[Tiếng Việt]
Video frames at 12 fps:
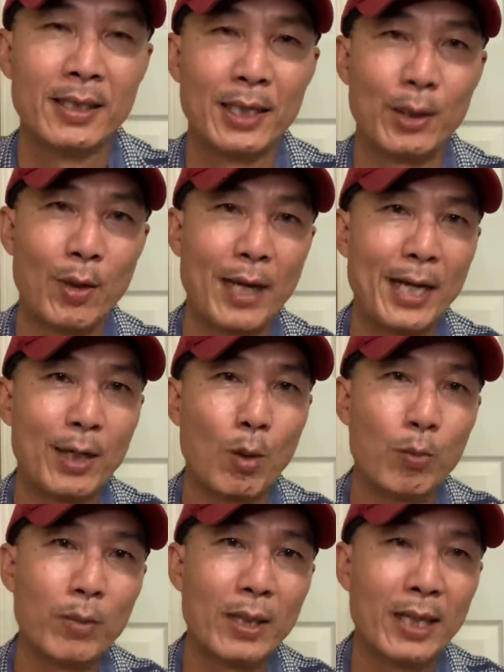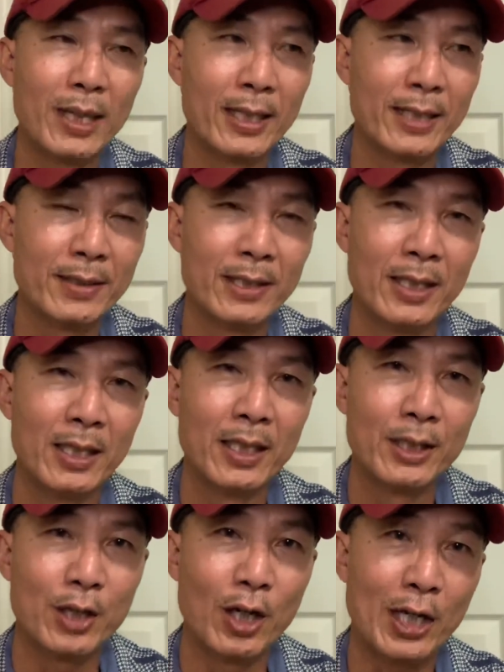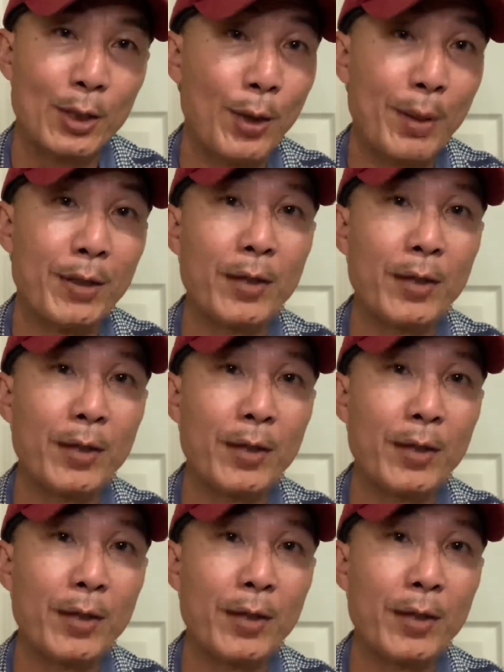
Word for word: thì qua đây cũng cho cánh Nguyễn và